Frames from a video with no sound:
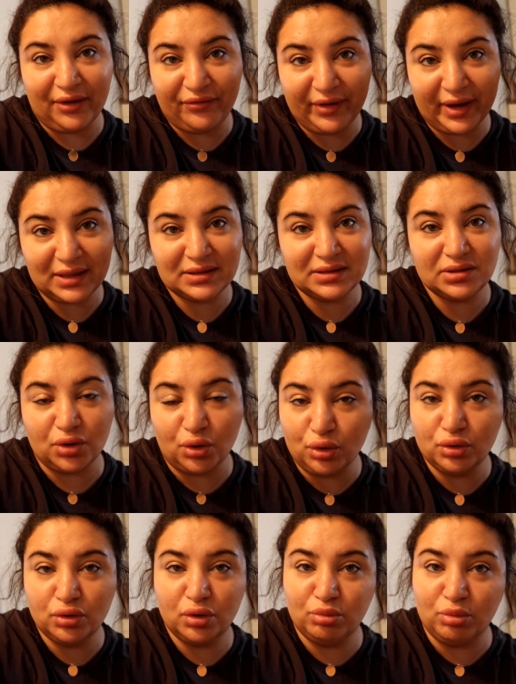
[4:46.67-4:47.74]
efekt
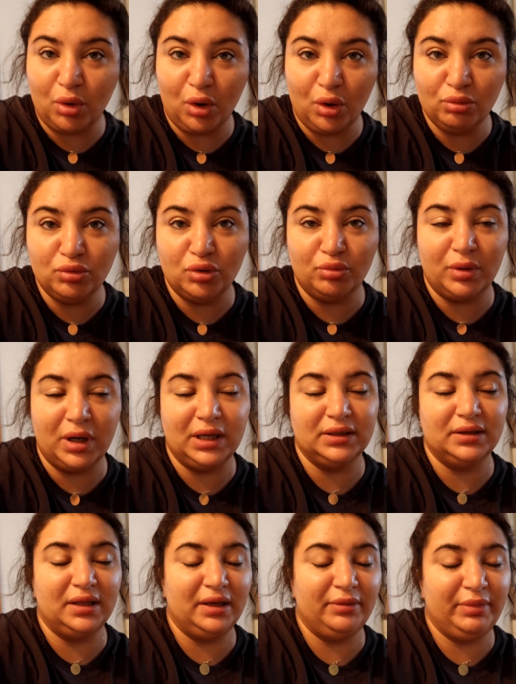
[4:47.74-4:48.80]
oluyor mu olmuyor mu
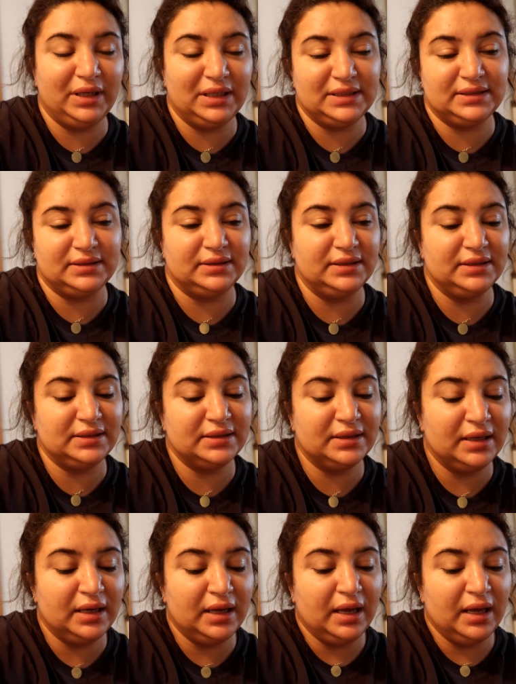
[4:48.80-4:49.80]
anlayabilirsiniz.